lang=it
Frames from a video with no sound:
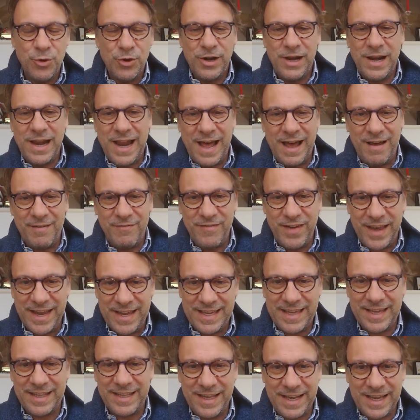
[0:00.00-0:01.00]
la
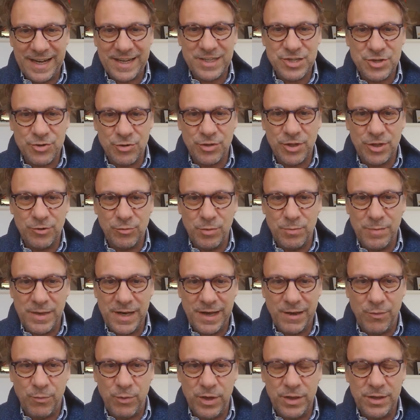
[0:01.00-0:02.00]
vecchia dichiarazione dichiarazione del
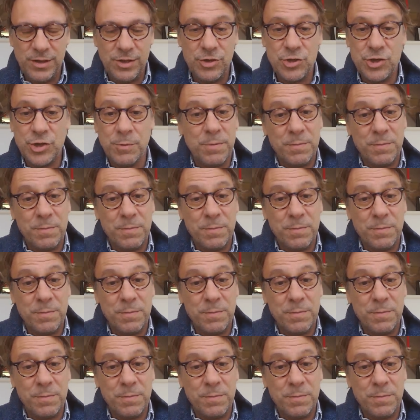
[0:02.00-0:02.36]
2015.